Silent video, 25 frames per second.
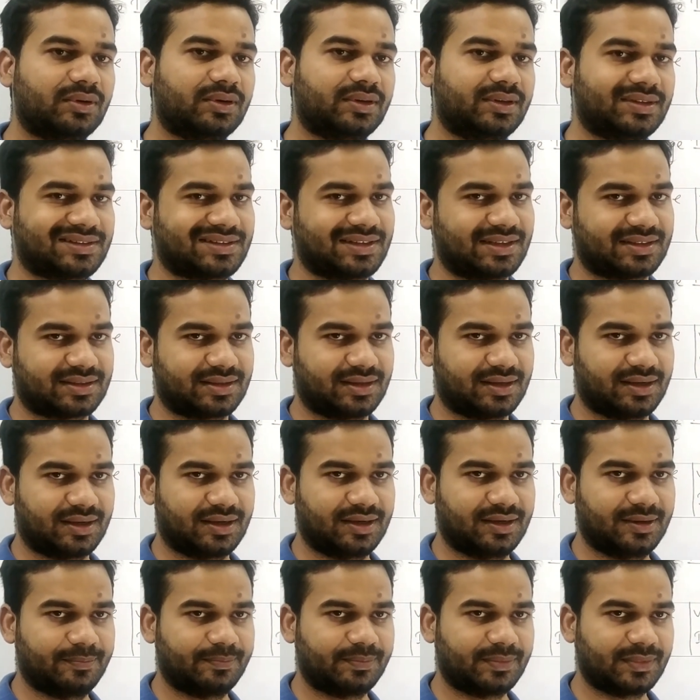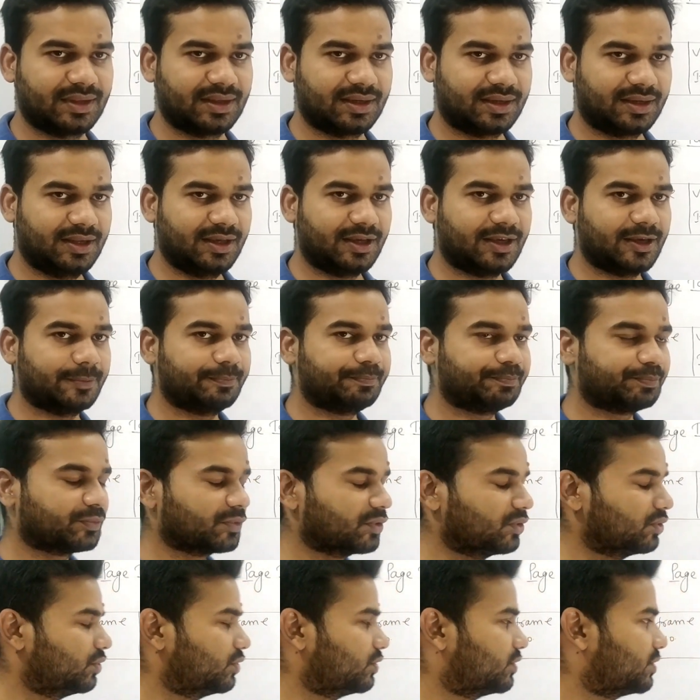डिस्कस करेंगे ठीक है
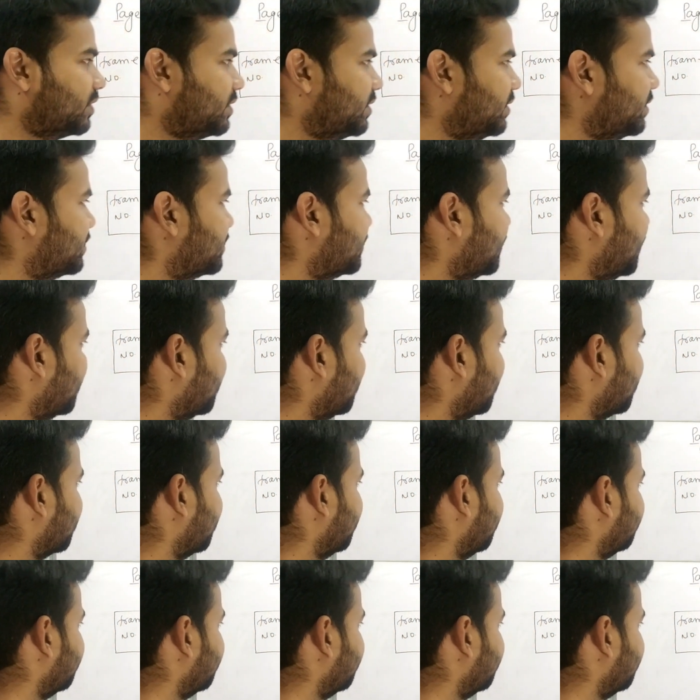तो चलिए स्टार्ट करते